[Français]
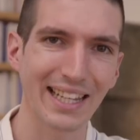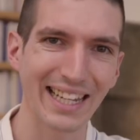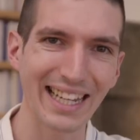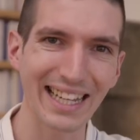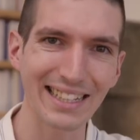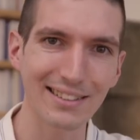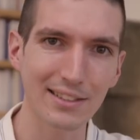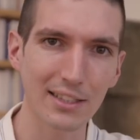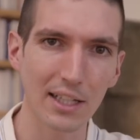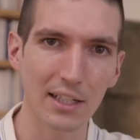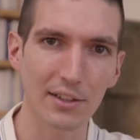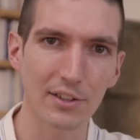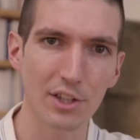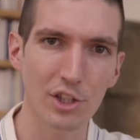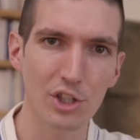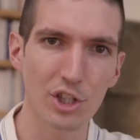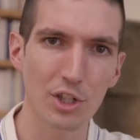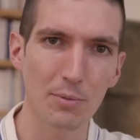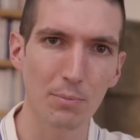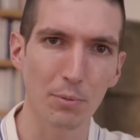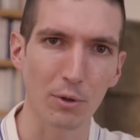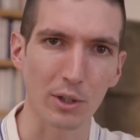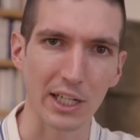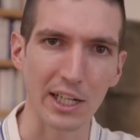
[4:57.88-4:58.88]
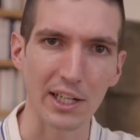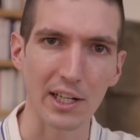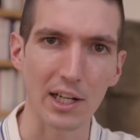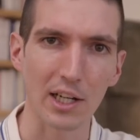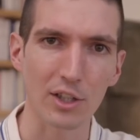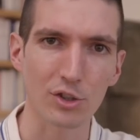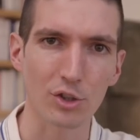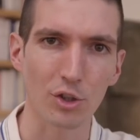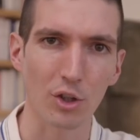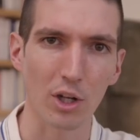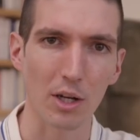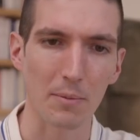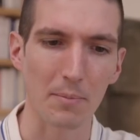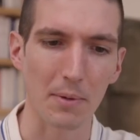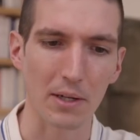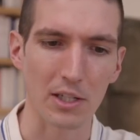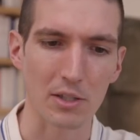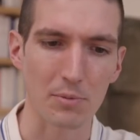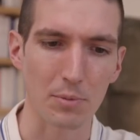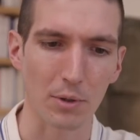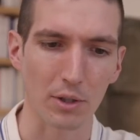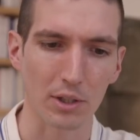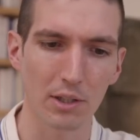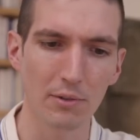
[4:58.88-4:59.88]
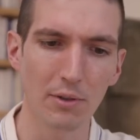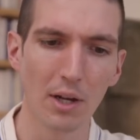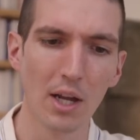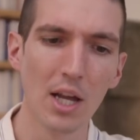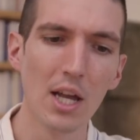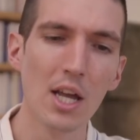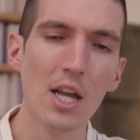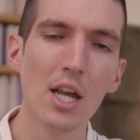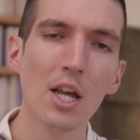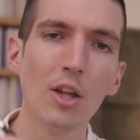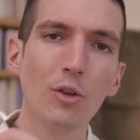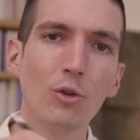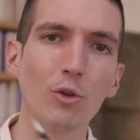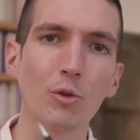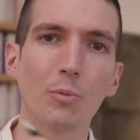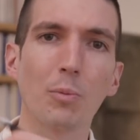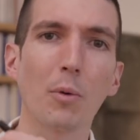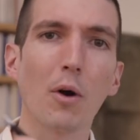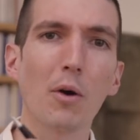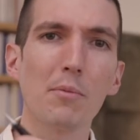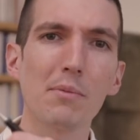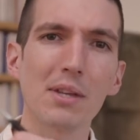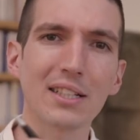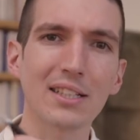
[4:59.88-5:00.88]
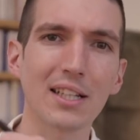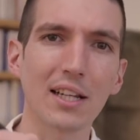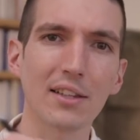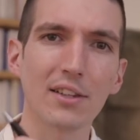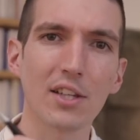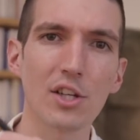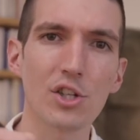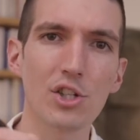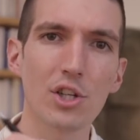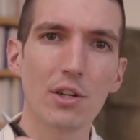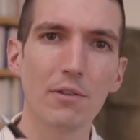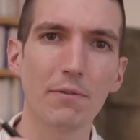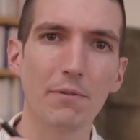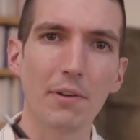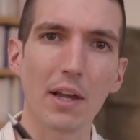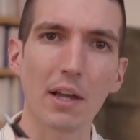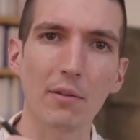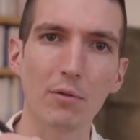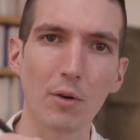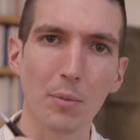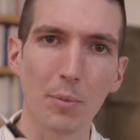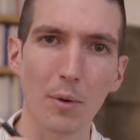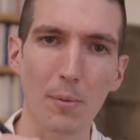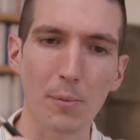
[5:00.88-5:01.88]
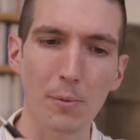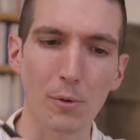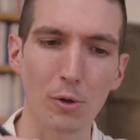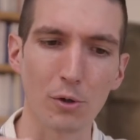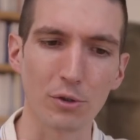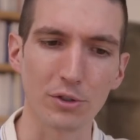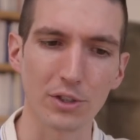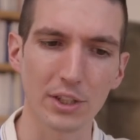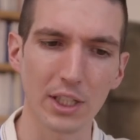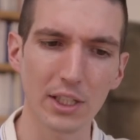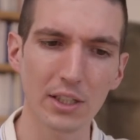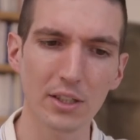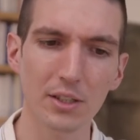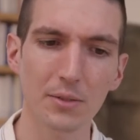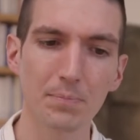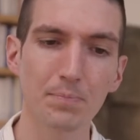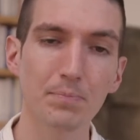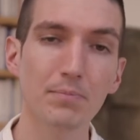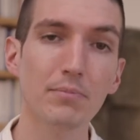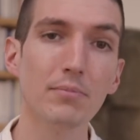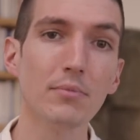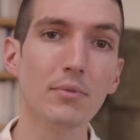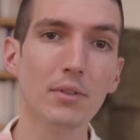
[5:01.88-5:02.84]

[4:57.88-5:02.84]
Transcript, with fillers: quatre stratégies pour gagner de l'argent dans les paris sportifs. Donc première stratégie, faire vos propres pronostics.